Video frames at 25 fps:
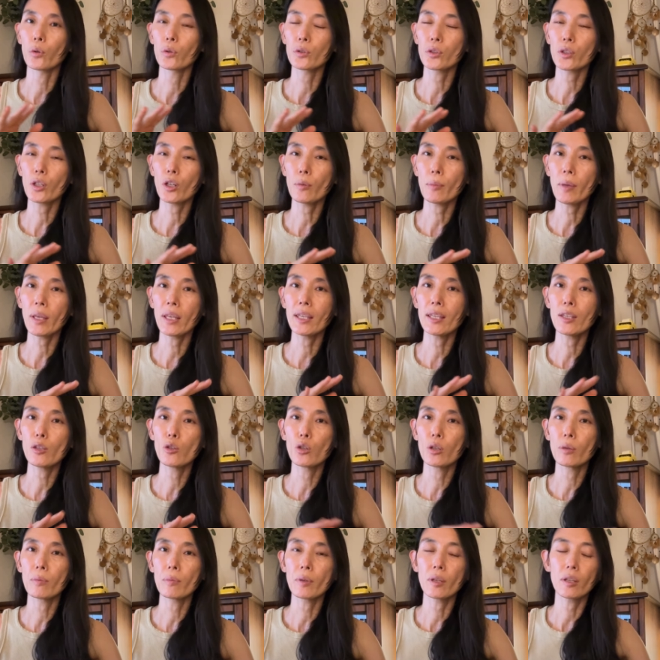처음에
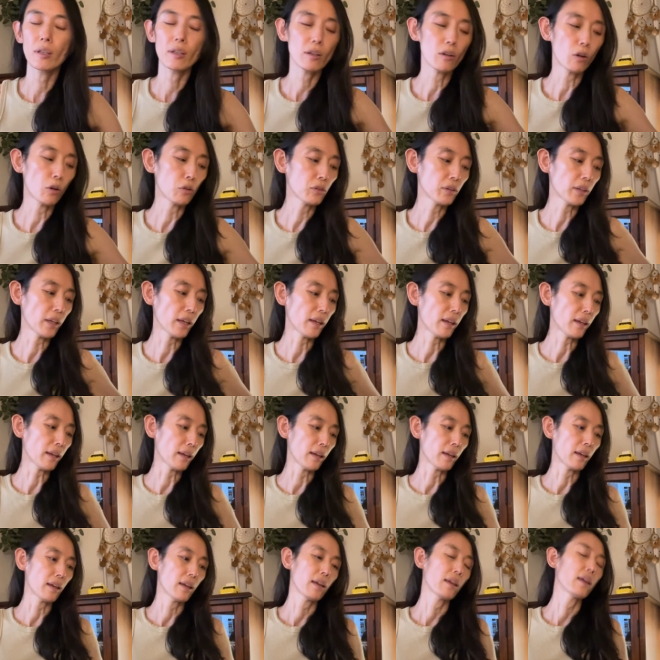이
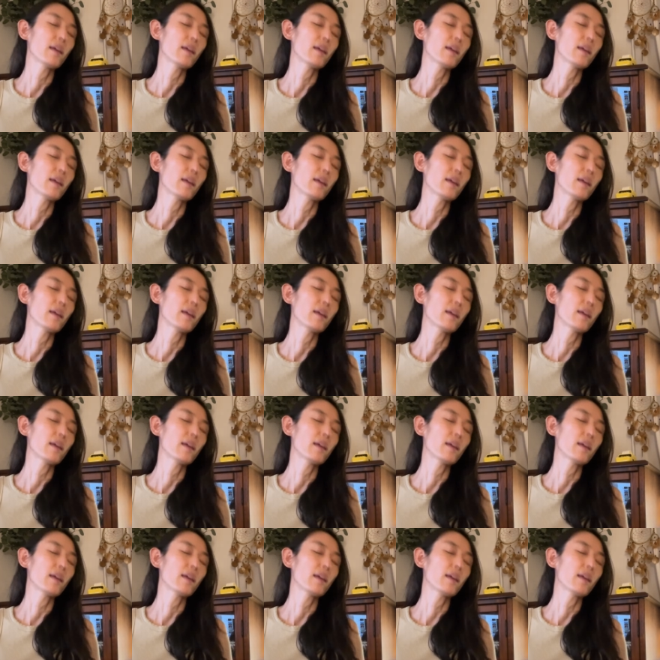겉에